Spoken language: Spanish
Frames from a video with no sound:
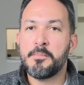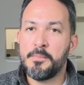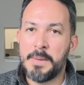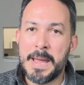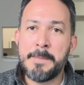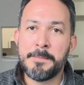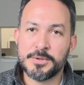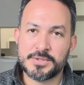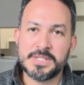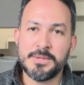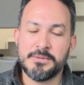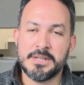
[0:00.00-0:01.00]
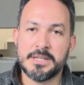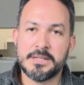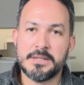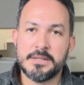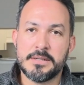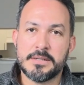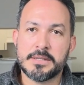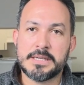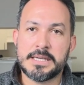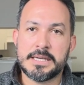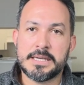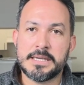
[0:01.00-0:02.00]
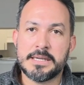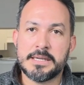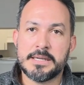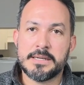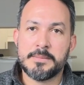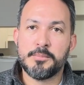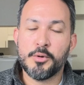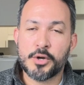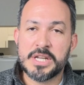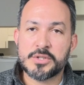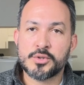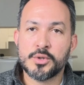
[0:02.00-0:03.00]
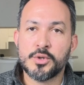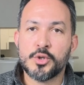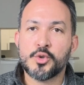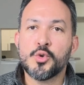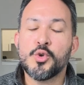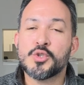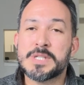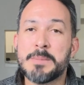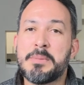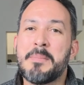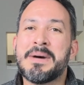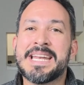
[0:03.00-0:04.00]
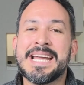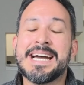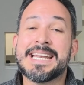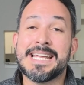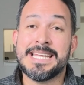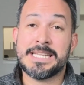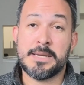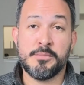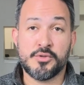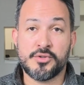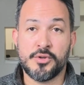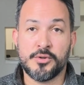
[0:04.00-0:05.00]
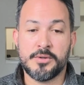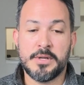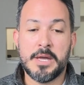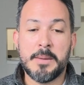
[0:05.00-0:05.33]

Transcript: Es posible que por eso tú no sepas manejar esta emoción.